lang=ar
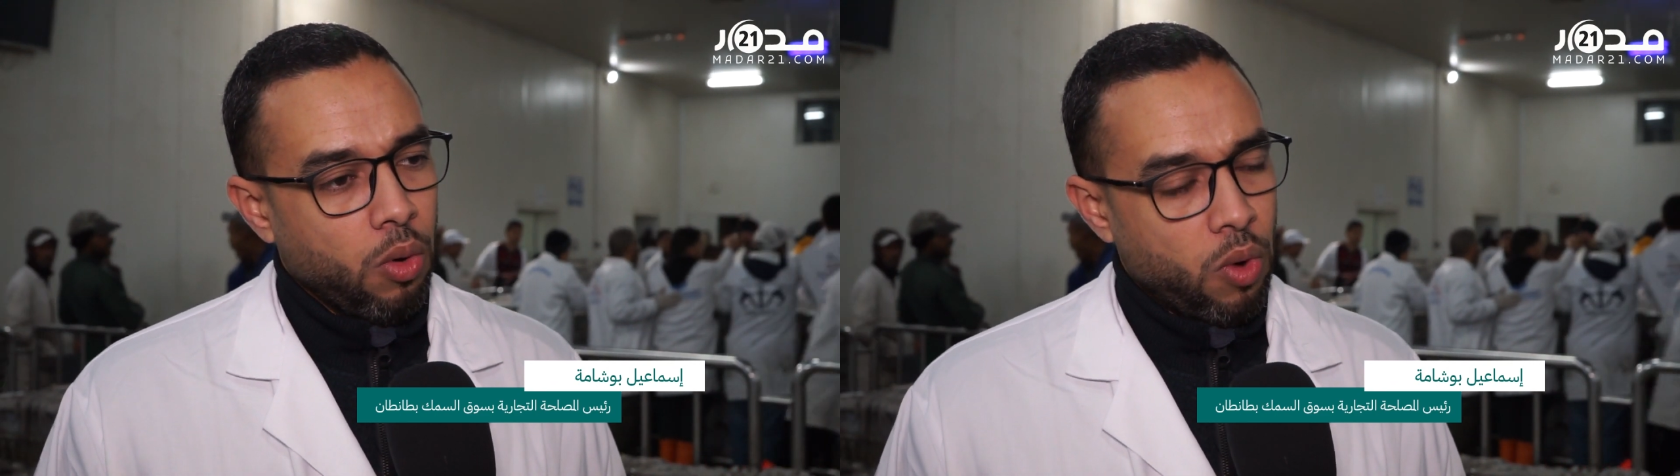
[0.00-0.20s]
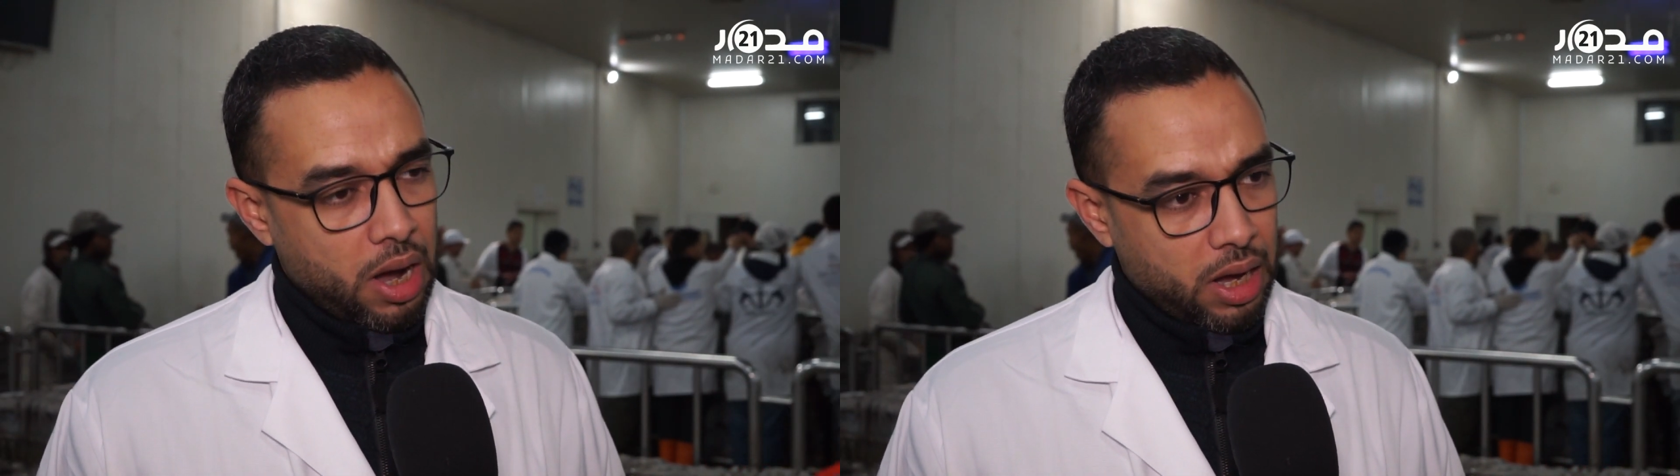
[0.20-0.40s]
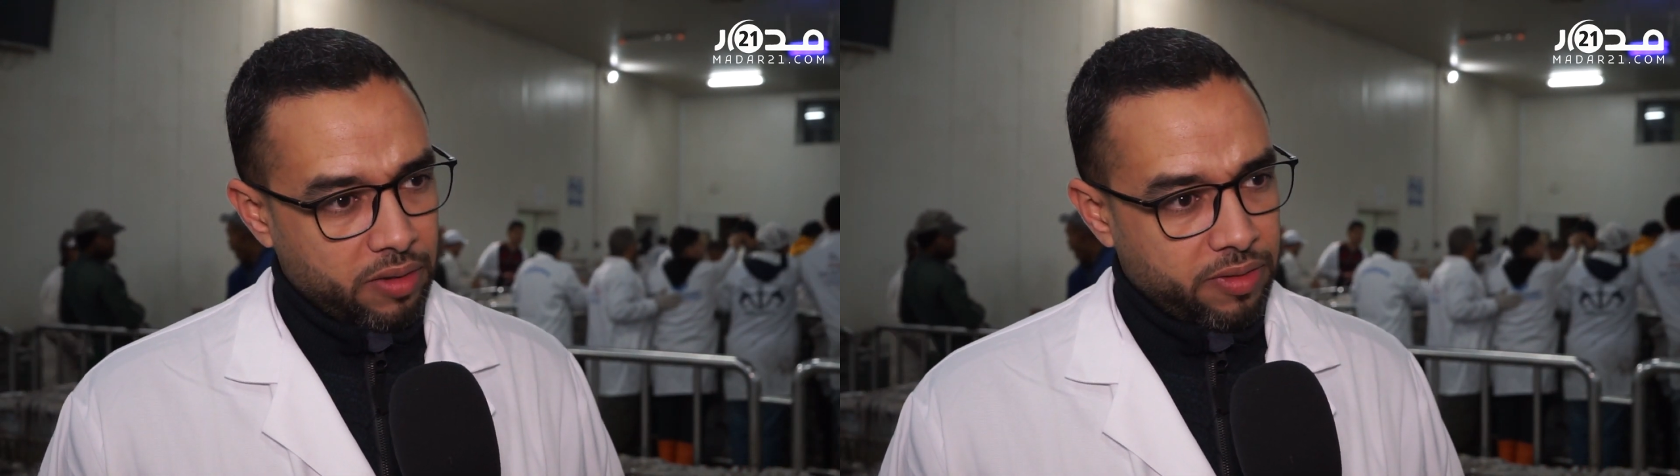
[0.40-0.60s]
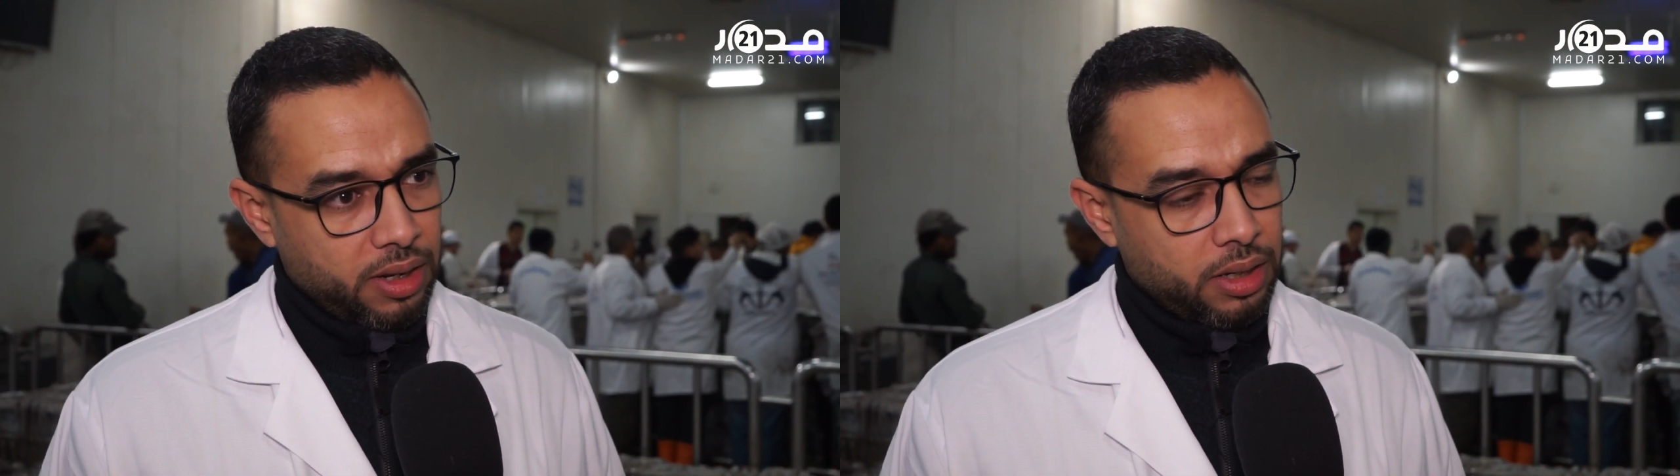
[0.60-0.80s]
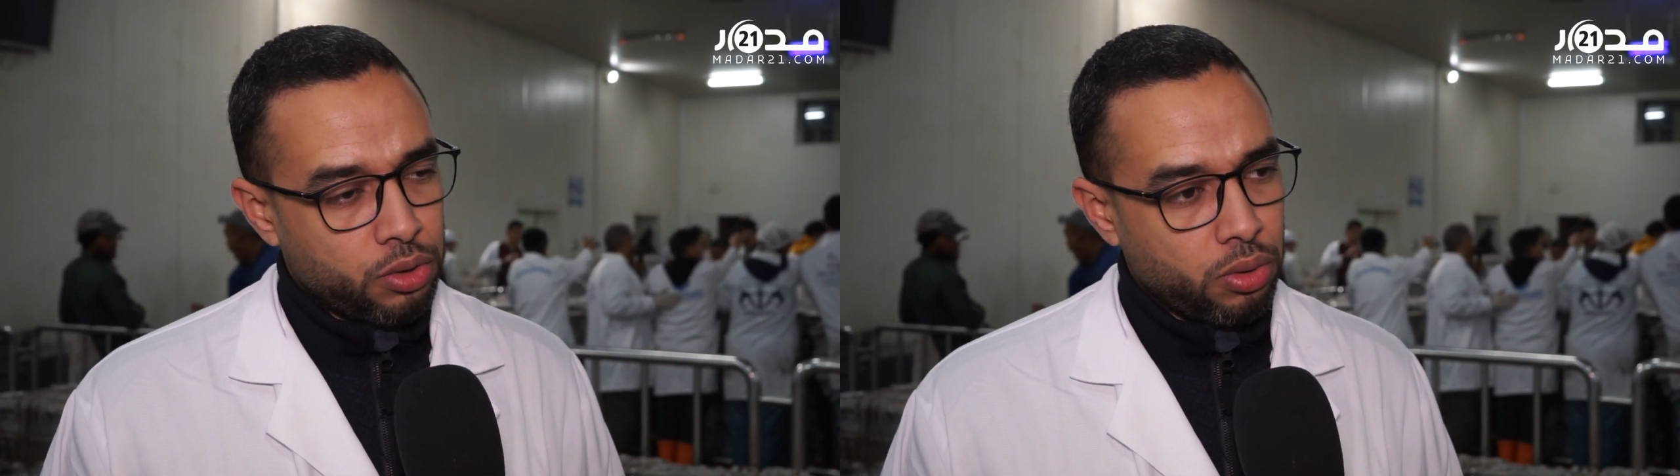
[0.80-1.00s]
وعرف
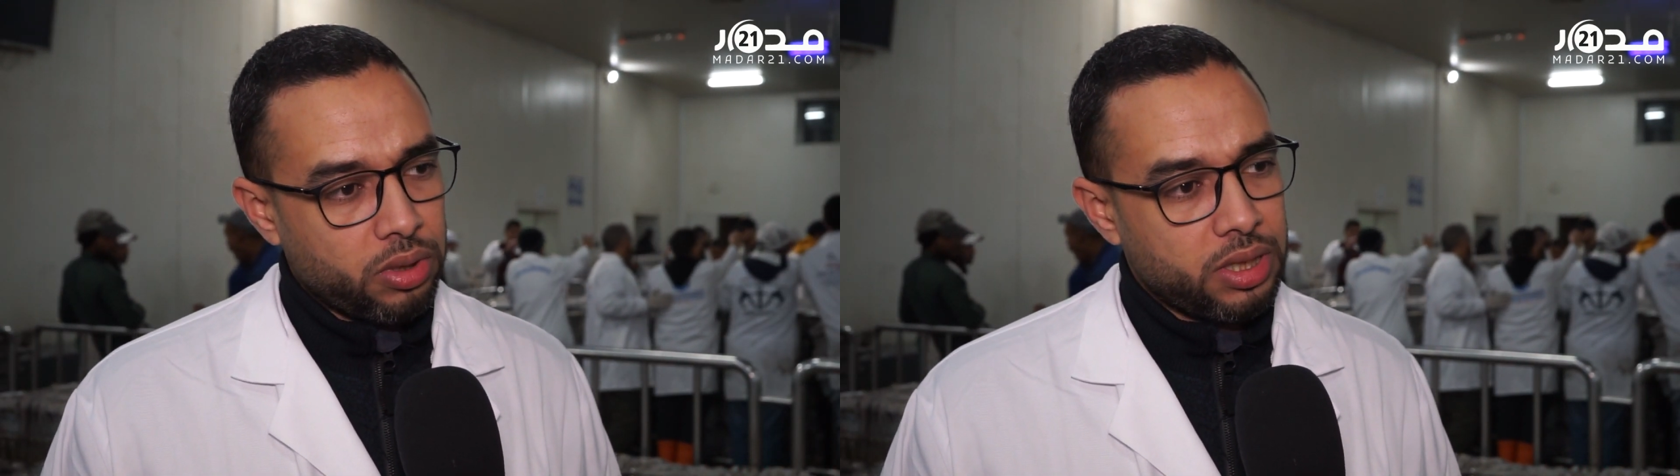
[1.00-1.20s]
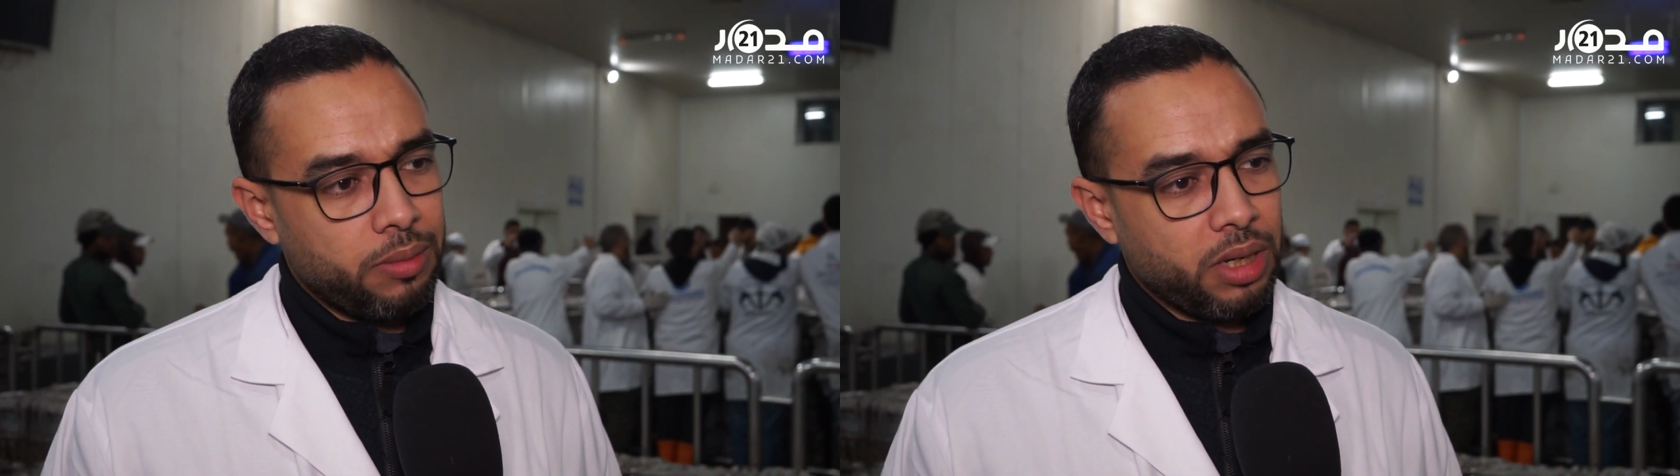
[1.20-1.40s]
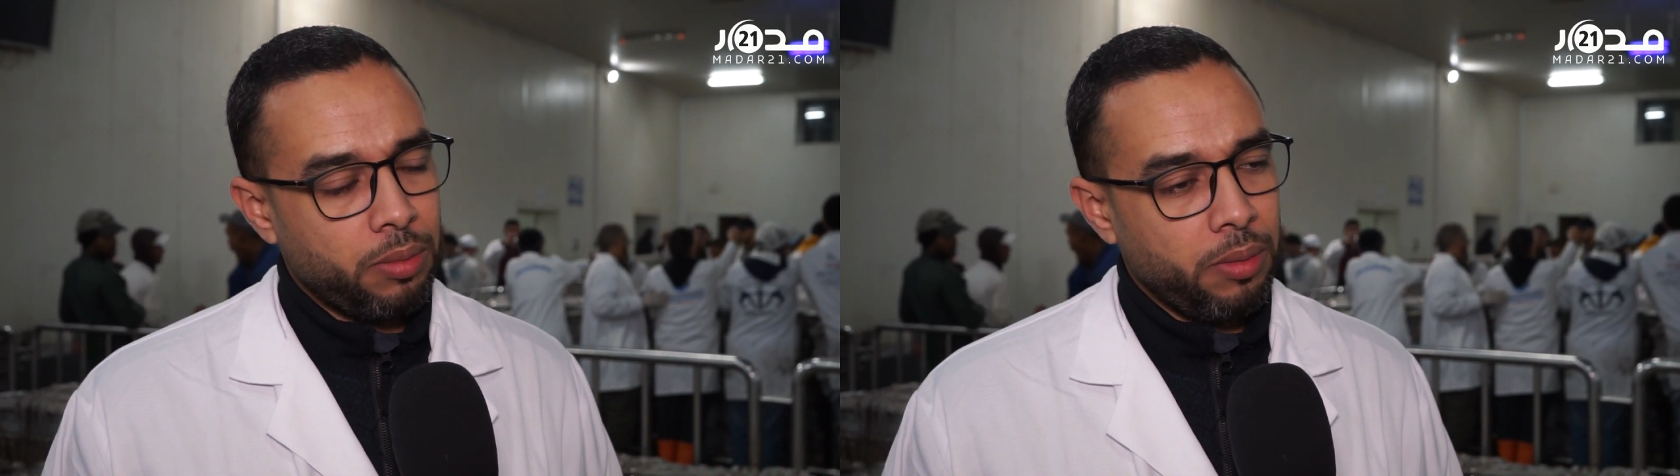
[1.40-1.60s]
سوق السمك